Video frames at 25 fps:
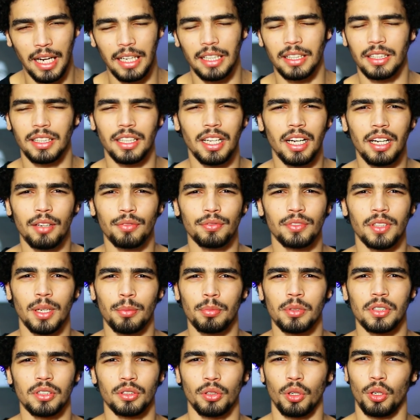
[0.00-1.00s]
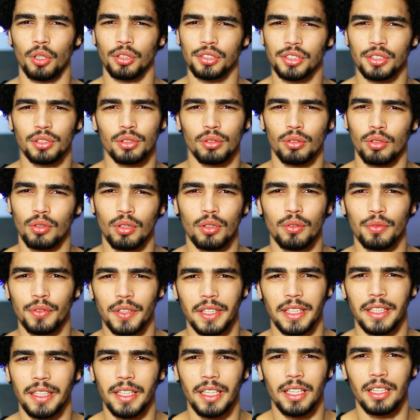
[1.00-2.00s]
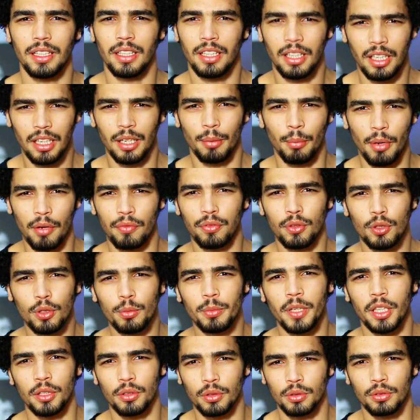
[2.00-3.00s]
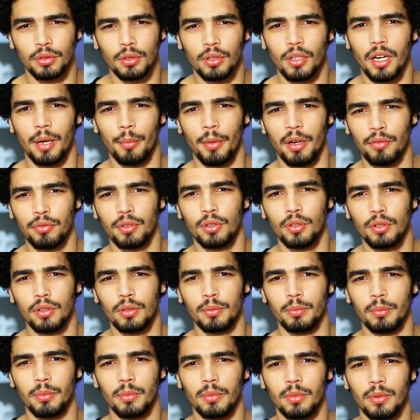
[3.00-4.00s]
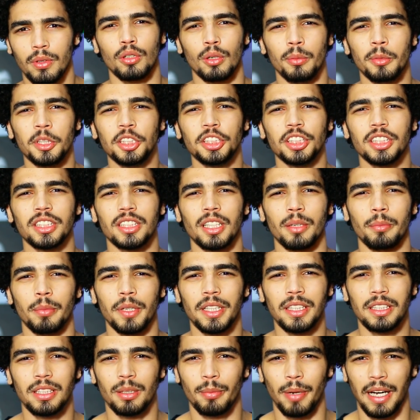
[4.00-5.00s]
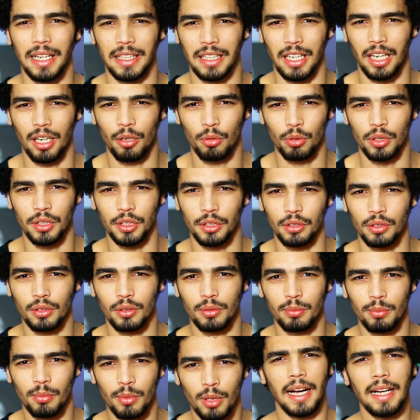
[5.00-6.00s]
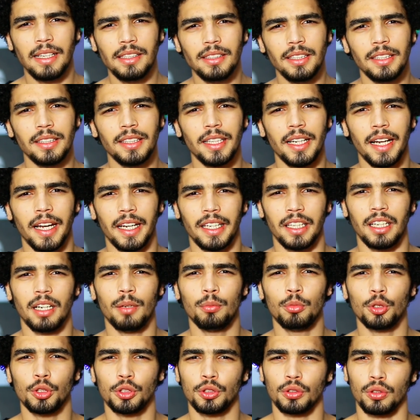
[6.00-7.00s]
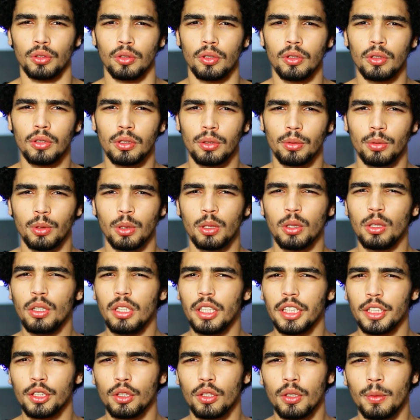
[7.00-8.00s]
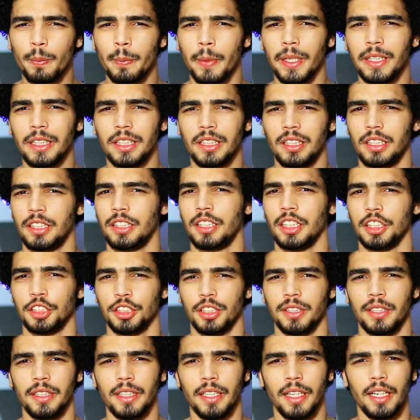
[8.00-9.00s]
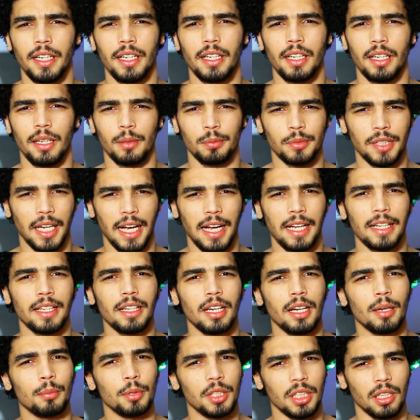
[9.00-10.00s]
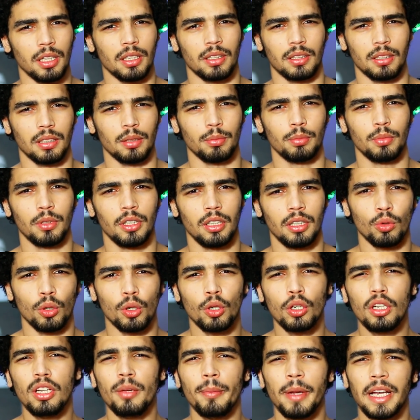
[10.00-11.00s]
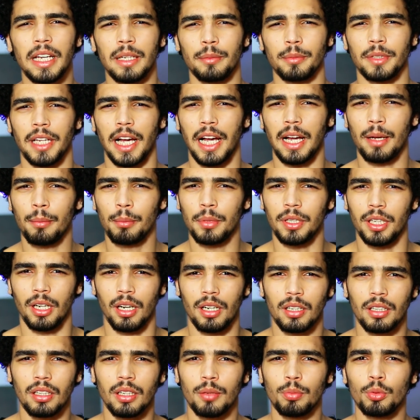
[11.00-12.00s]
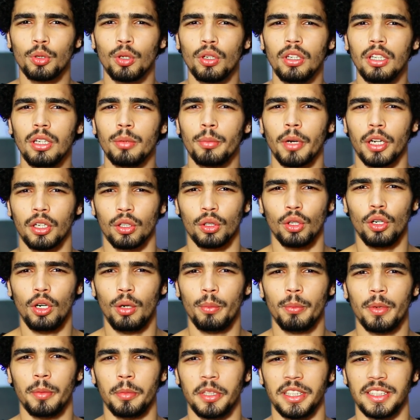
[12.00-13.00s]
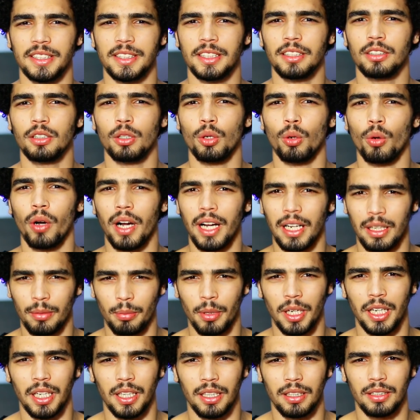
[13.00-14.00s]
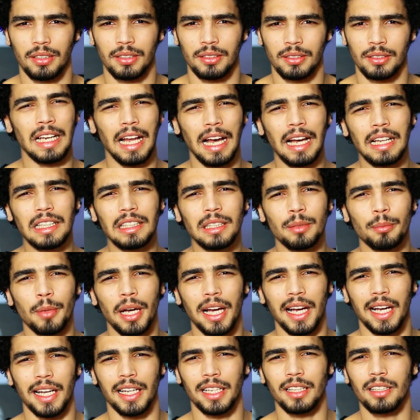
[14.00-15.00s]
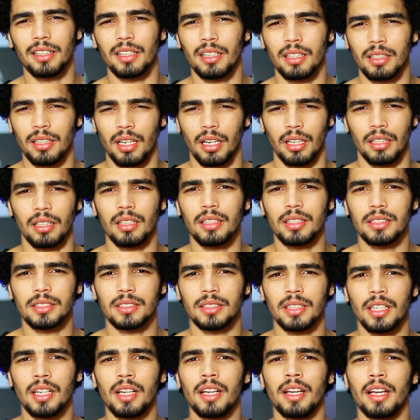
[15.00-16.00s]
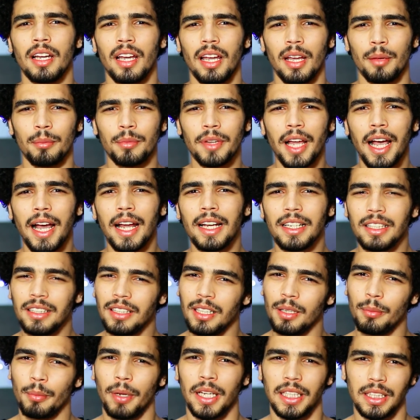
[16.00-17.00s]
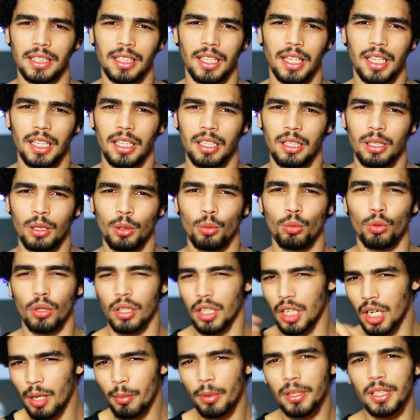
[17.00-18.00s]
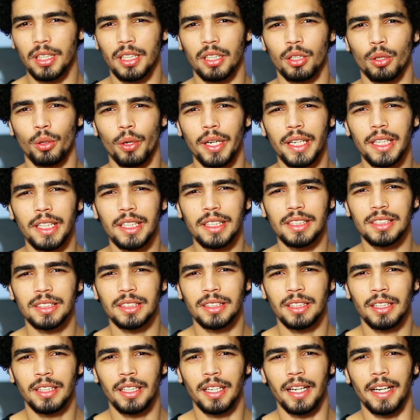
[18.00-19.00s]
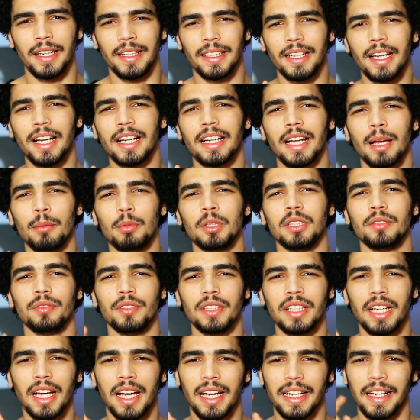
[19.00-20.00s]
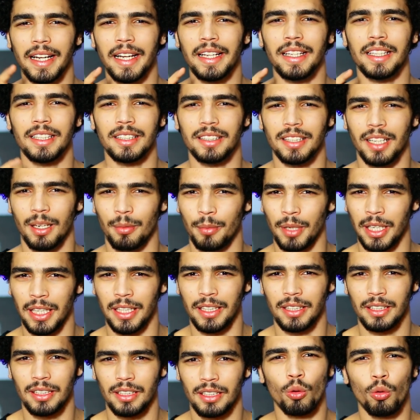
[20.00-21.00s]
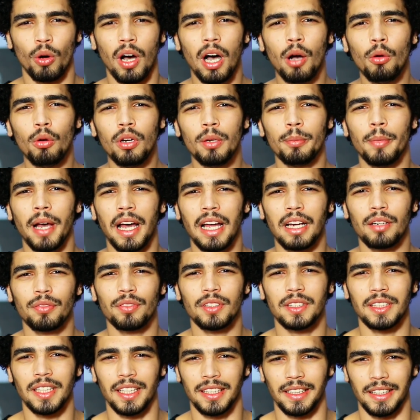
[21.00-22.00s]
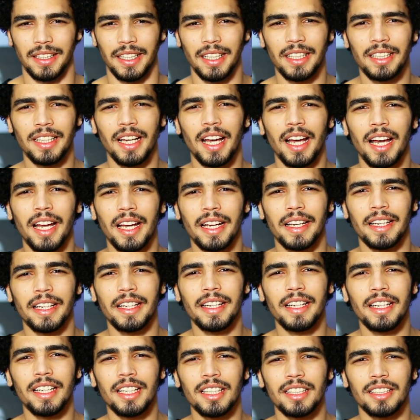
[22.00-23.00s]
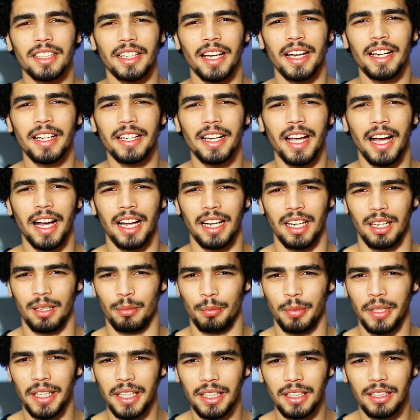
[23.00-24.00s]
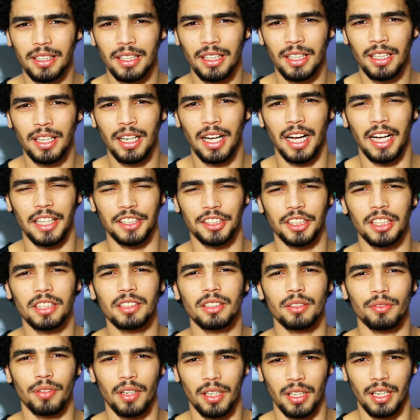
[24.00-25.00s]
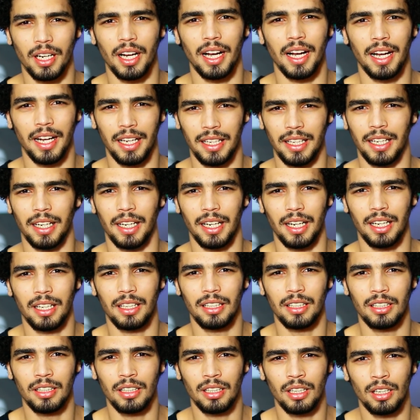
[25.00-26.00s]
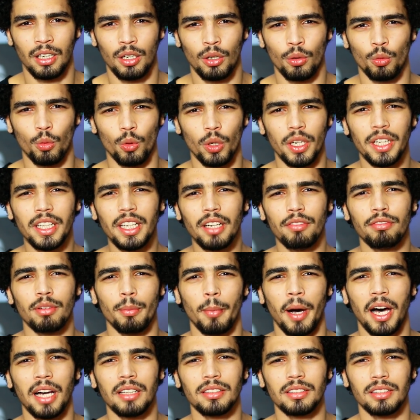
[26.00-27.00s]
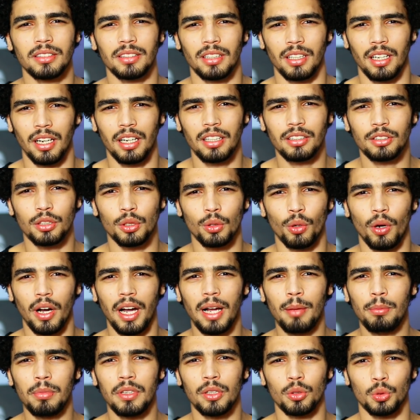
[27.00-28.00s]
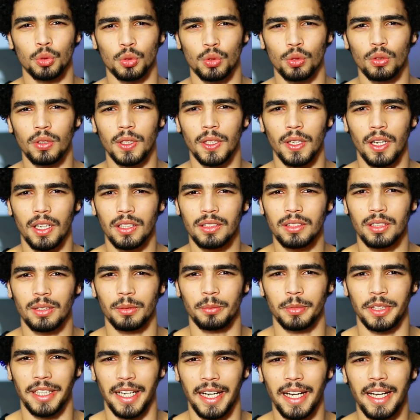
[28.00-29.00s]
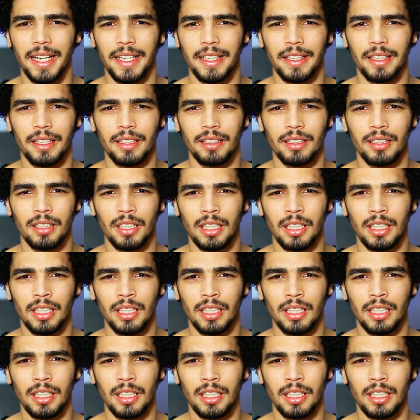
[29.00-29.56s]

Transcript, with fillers: قالت لها في نبرة حزن وخوف كده مفهوم يا دكتورة مفهوم ومشيت البنت بعد أول يوم عدت الأيام والشهور وكل يوم مادة التشريح امتحانها بيقرب وكل ما الامتحان بيقرب كل ما الرعب بيزيد جوه قلبها لحد ما أخيرا خلاص امتحنت المادة والخبر الكويس إنها جابت فيها جيد كمان وأول ما عرفت نتيجتها جريت جري على البيت عشان تفرح أهلها وهي في محطة القطر وقبل وصول القطر بدقايق